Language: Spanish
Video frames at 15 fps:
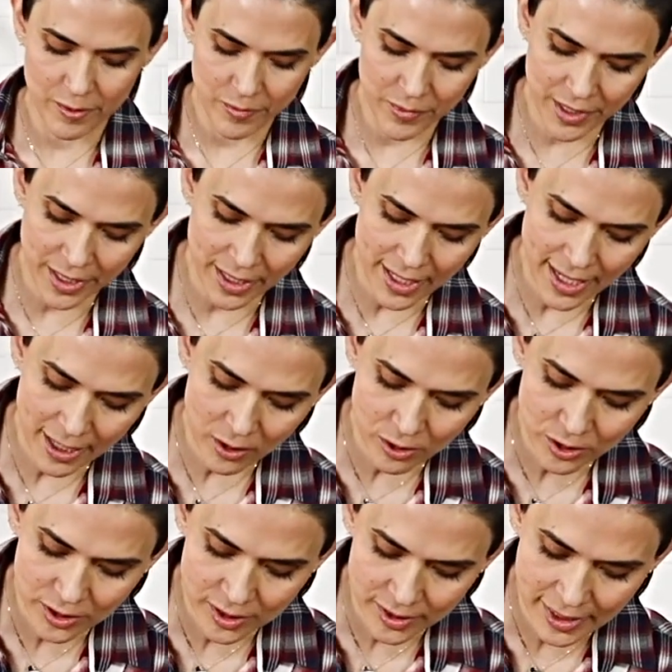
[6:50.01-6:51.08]
Miren, la
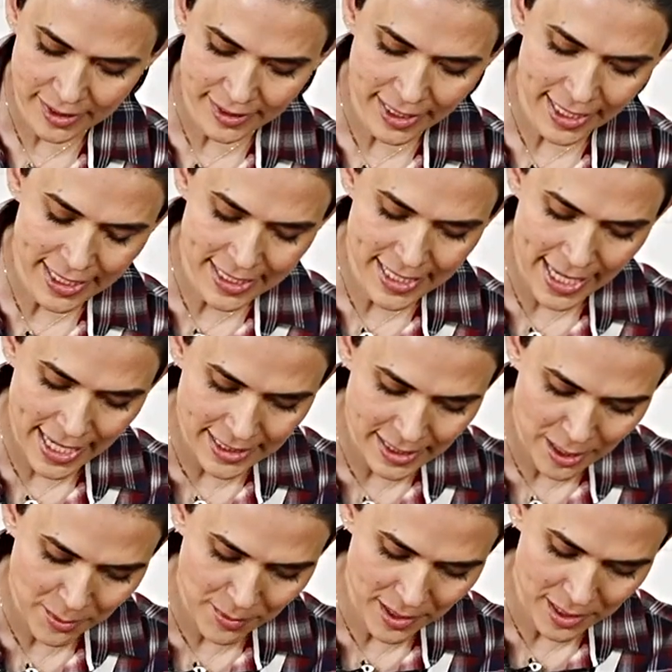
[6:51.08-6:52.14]
consistencia ya
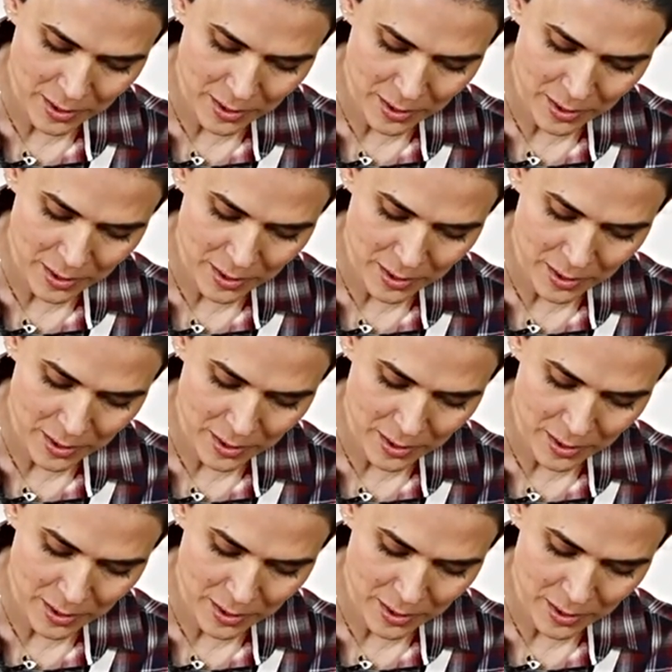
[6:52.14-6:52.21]
se ve